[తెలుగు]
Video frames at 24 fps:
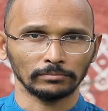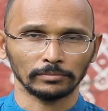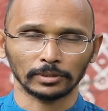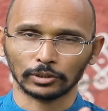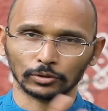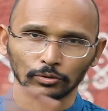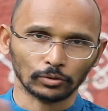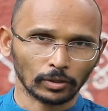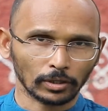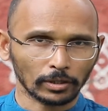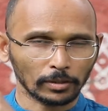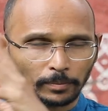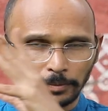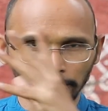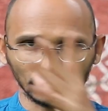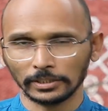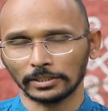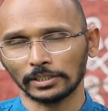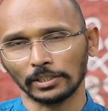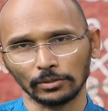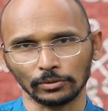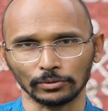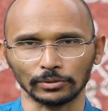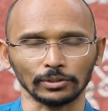మీకు దొరకకపోతే
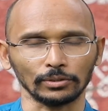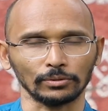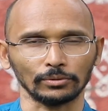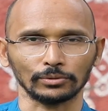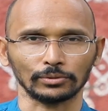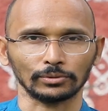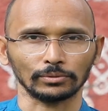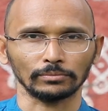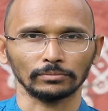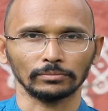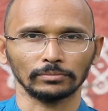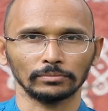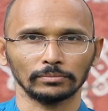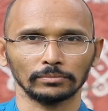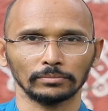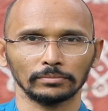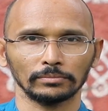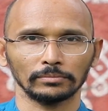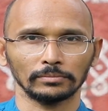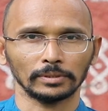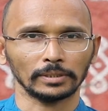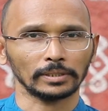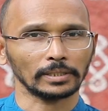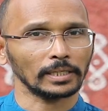తినొద్దు ఈరోజు
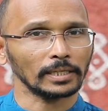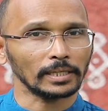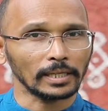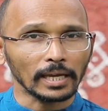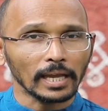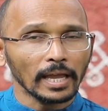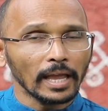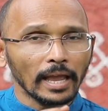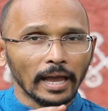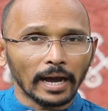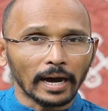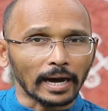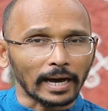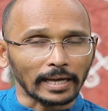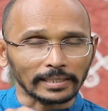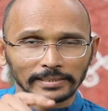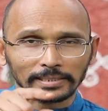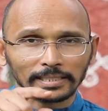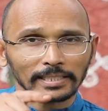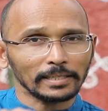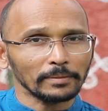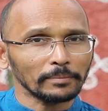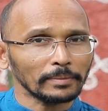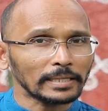ఎందుకంటే
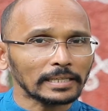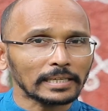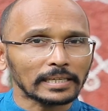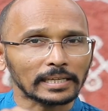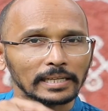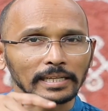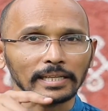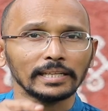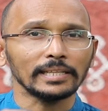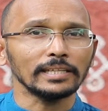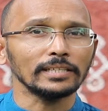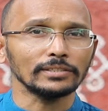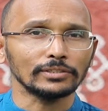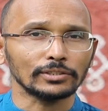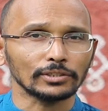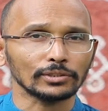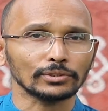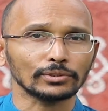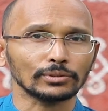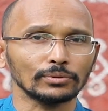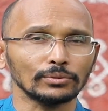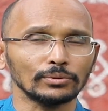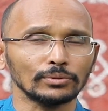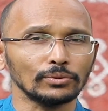అసలే మనం క్లీనింగ్
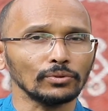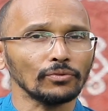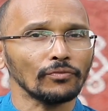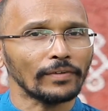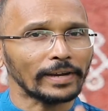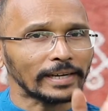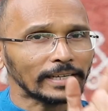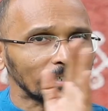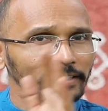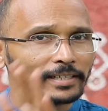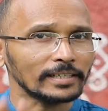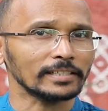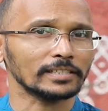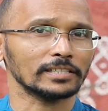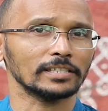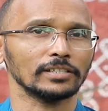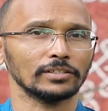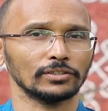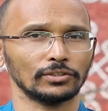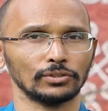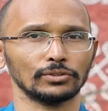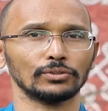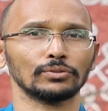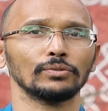చేసుకుంటూ వెయిట్
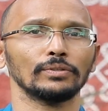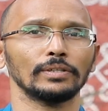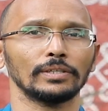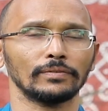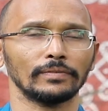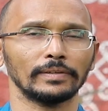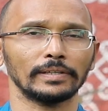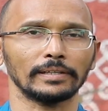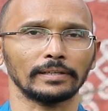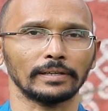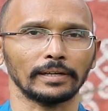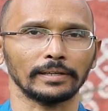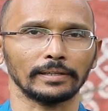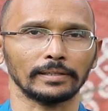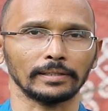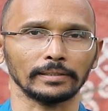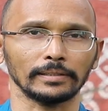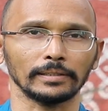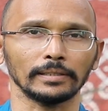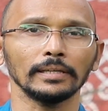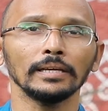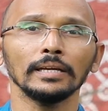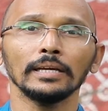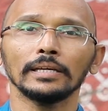రిడక్షన్కి తీసుకునేటువంటి డైట్
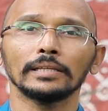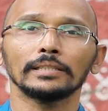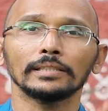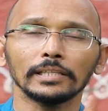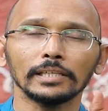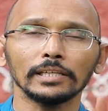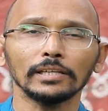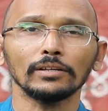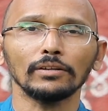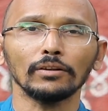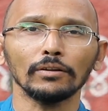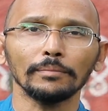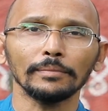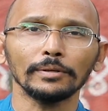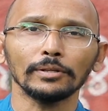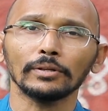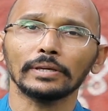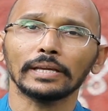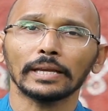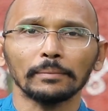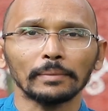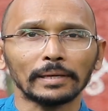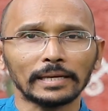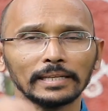ఇది దీంట్లో
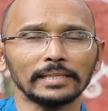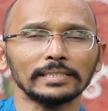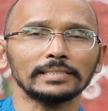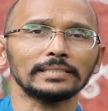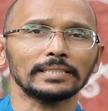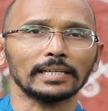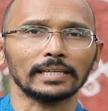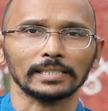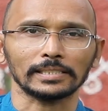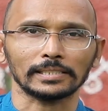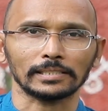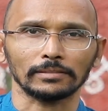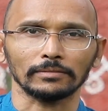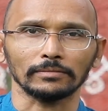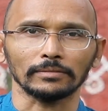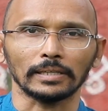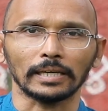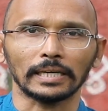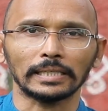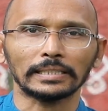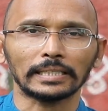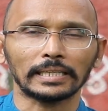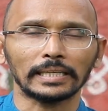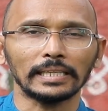మీరు కెమికల్ వేస్తే కష్టం
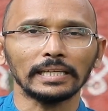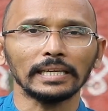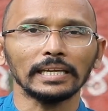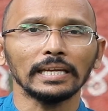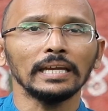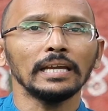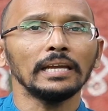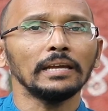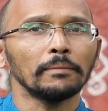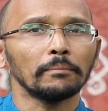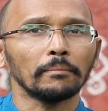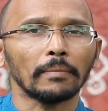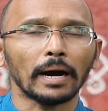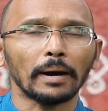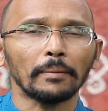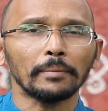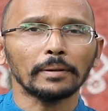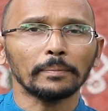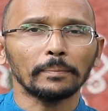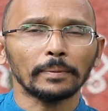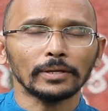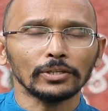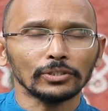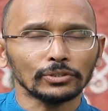అందుకని
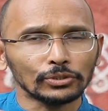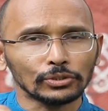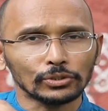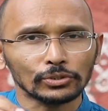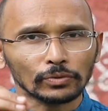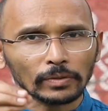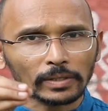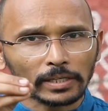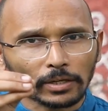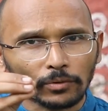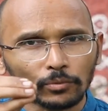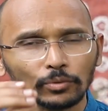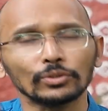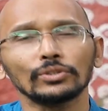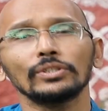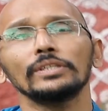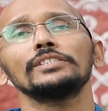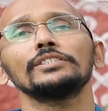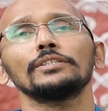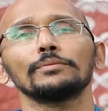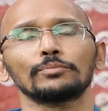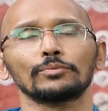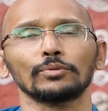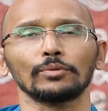మామిడి పళ్ళు యూజువల్గా
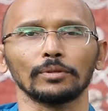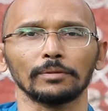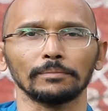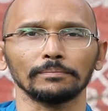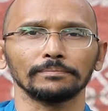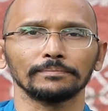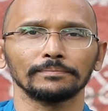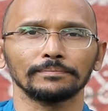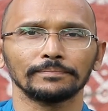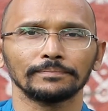వద్దని చెప్తున్నాం